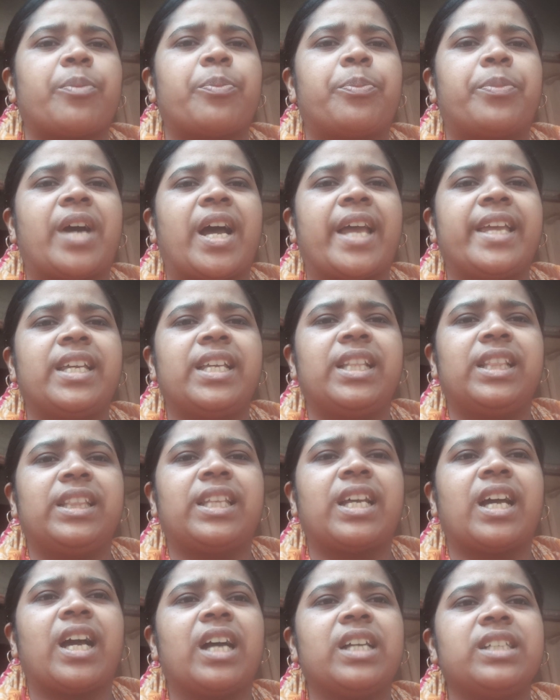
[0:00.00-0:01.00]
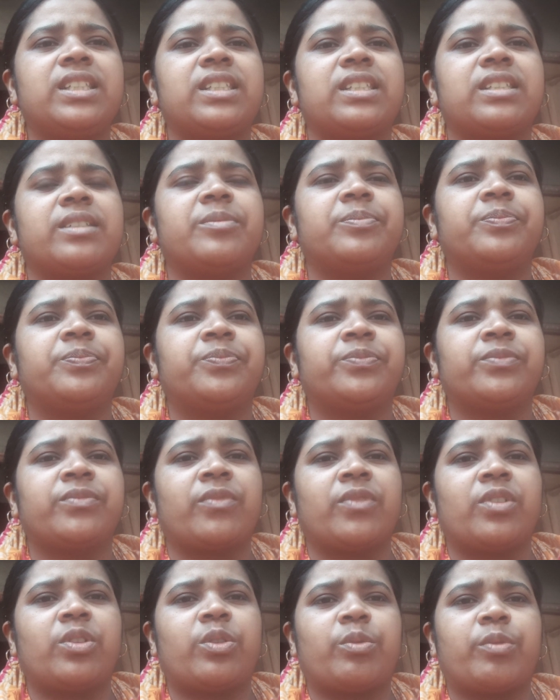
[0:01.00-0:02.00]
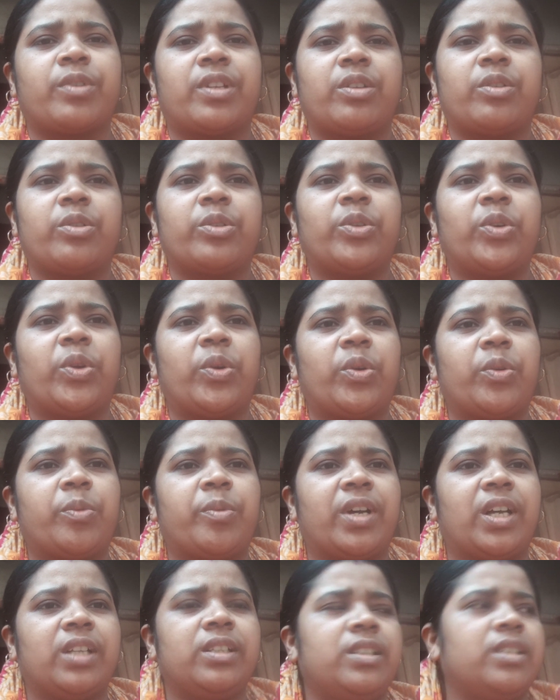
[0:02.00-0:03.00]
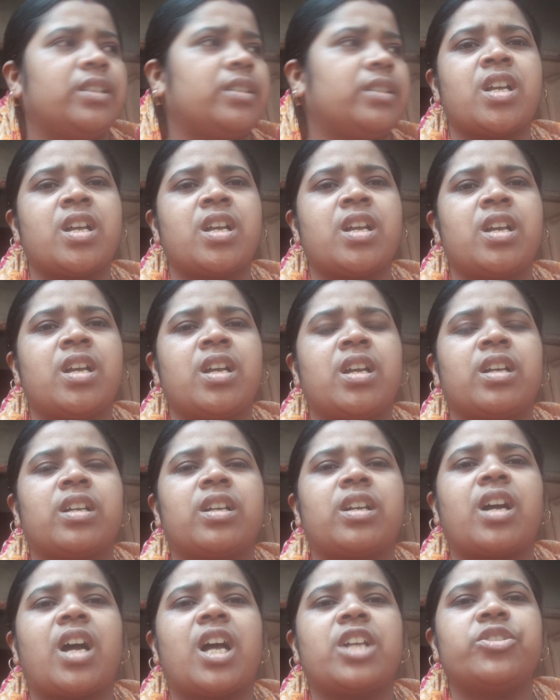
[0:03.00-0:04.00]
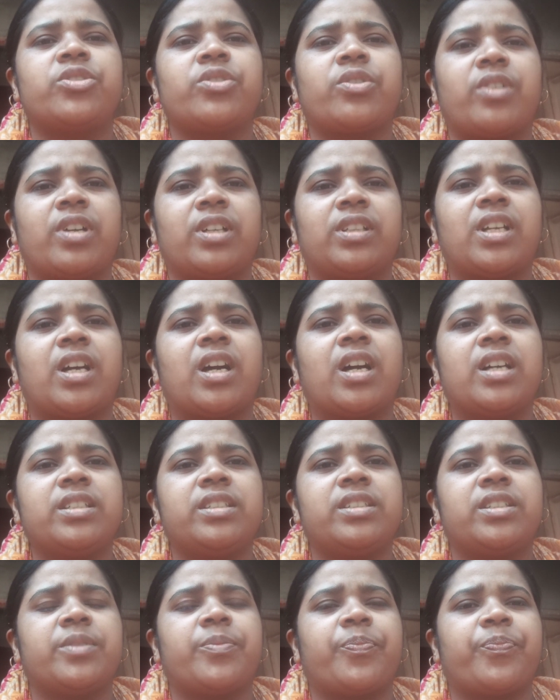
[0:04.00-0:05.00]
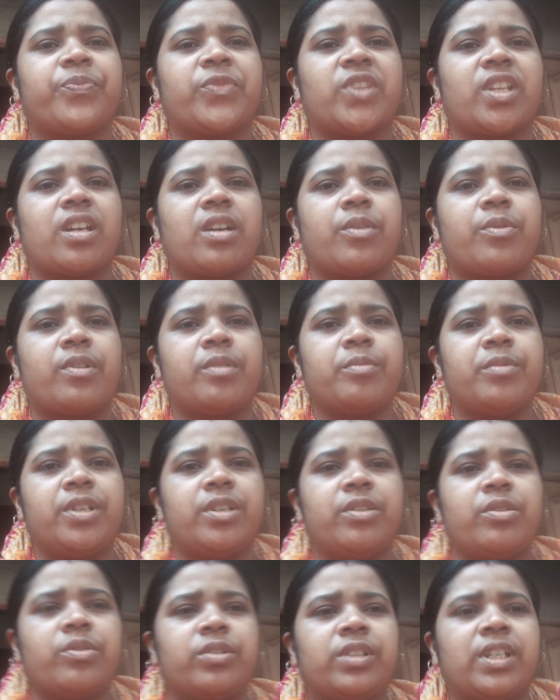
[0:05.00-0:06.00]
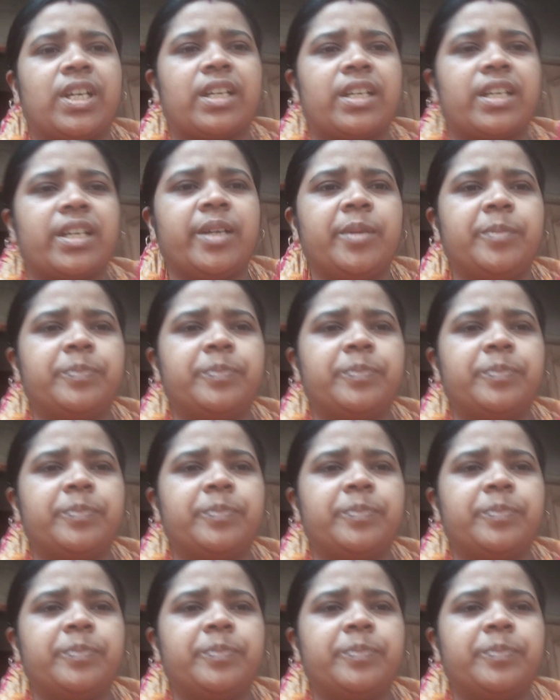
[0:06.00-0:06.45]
পায়েল দাস তোমাদেরও ধন্যবাদ কাঞ্চনা দাস আমার ভিডিও দেখে